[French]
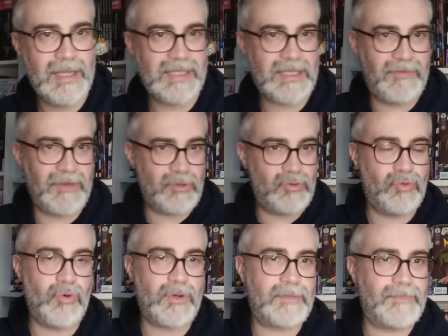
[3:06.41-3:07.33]
Ce qui fait que du
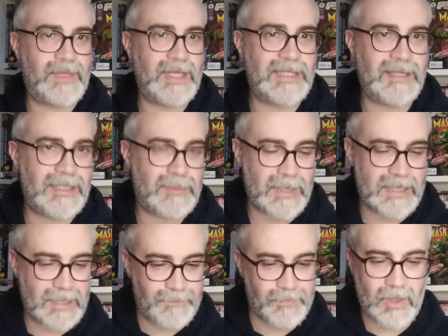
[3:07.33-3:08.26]
coup, qu'est-ce qui va se
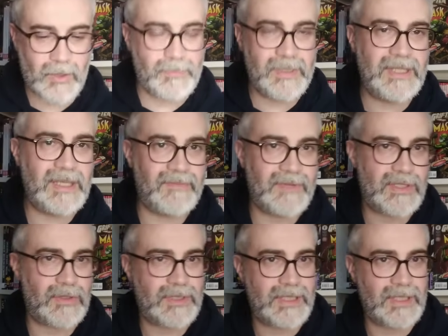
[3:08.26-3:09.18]
passer Quand Big Game va
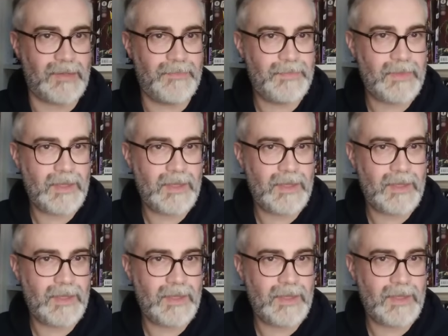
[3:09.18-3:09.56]
sortir,